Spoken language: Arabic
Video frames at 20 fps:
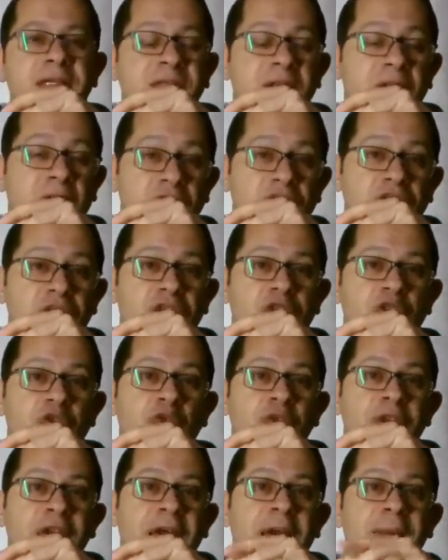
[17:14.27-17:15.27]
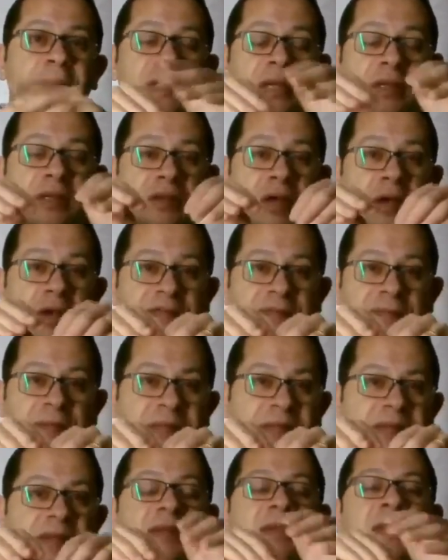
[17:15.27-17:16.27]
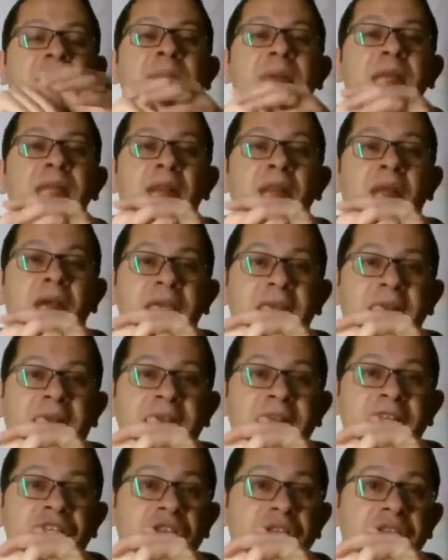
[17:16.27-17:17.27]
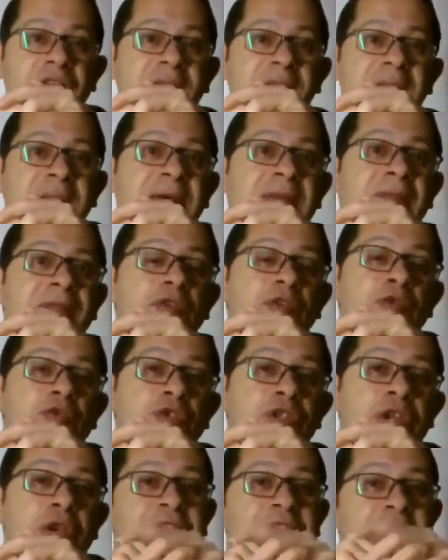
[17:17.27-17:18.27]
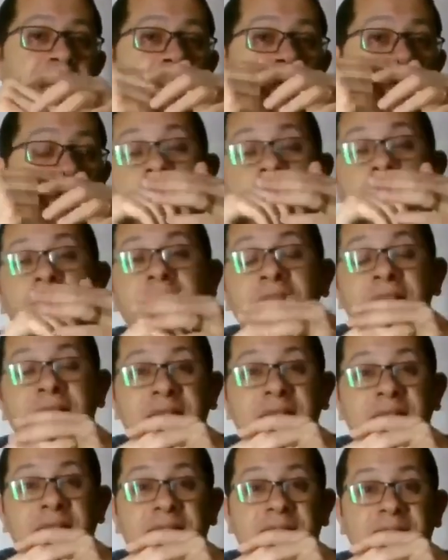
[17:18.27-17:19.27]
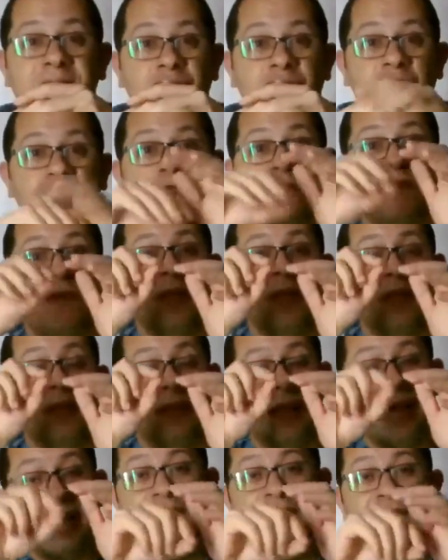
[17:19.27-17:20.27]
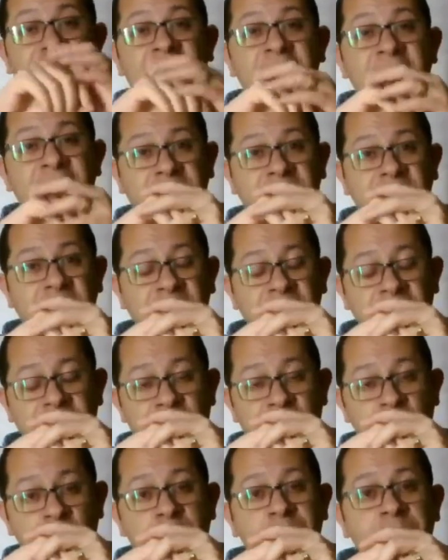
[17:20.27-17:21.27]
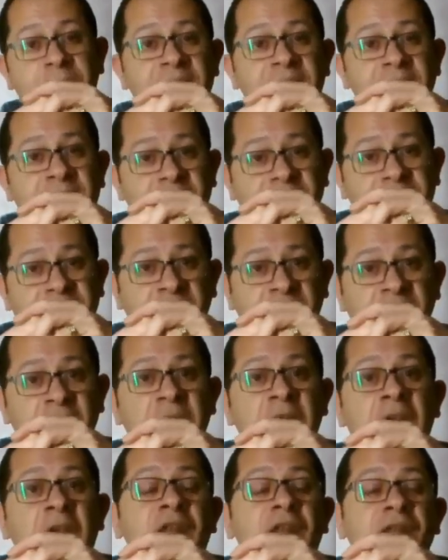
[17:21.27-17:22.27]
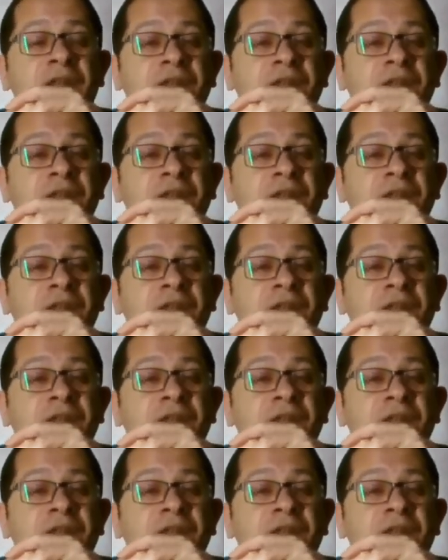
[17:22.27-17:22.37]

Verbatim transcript: لان الاستراكشرز كلها بتلتقي في منطقه الميد لاين علشان يحصل لهم فيوجن ويتحولوا الى سنجل ستراكشر فبالتالي في هذا اللاين ممكن يحصل